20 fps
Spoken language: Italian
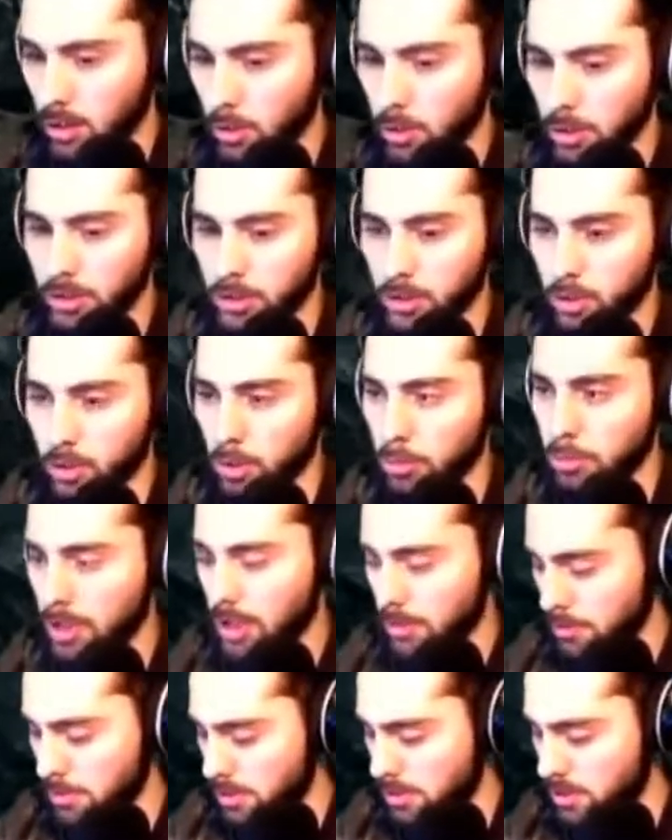4 colpi
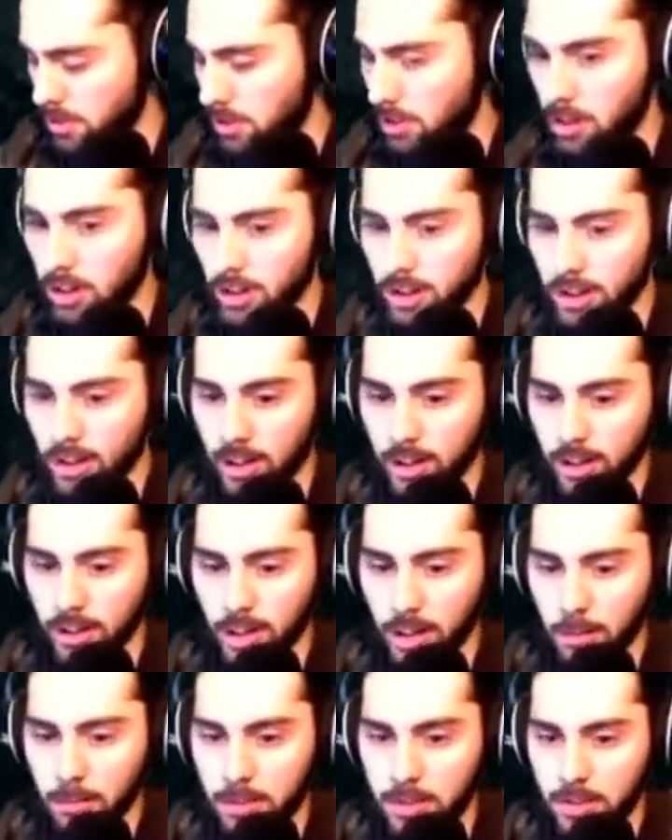alla pistola,
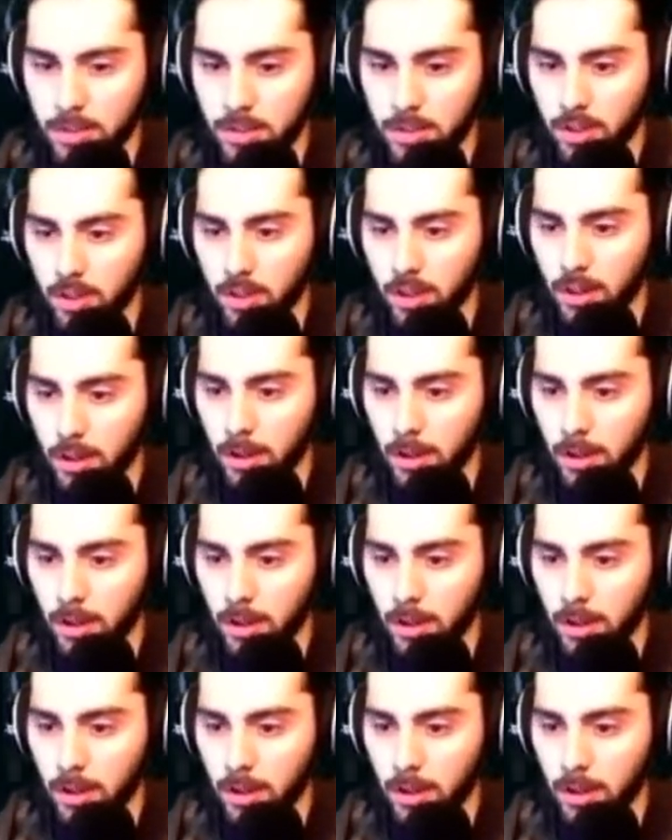ricarica la pistola.